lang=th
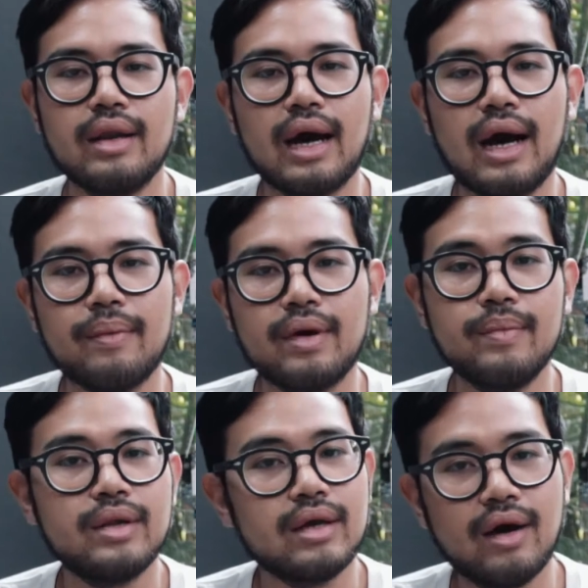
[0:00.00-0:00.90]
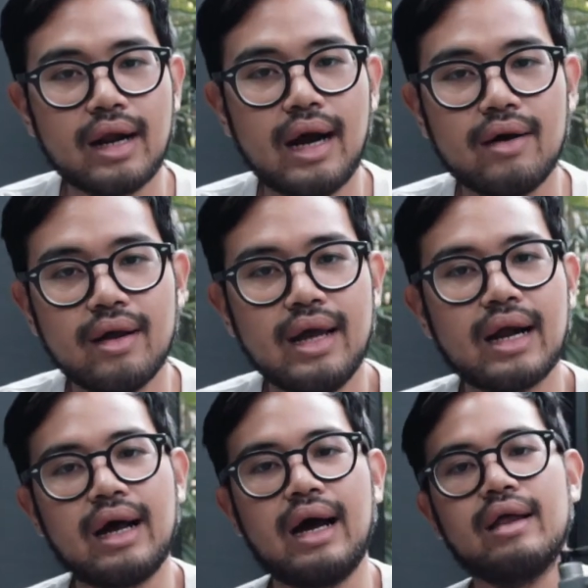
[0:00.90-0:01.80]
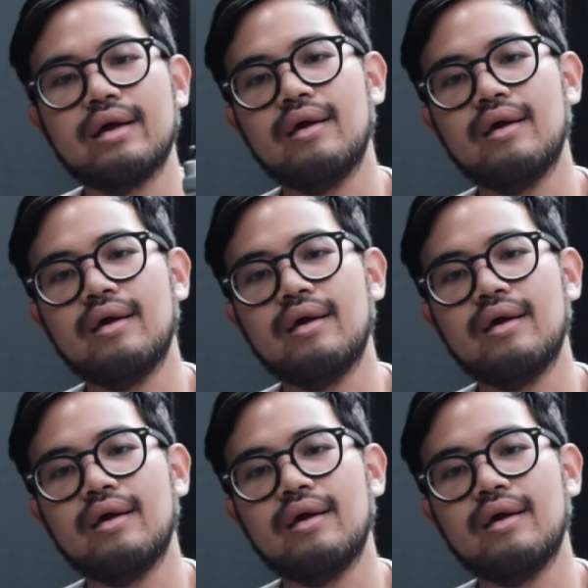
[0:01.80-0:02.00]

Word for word: นะครับขึ้นไปถึงยอดเขาแล้วอยากถ่าย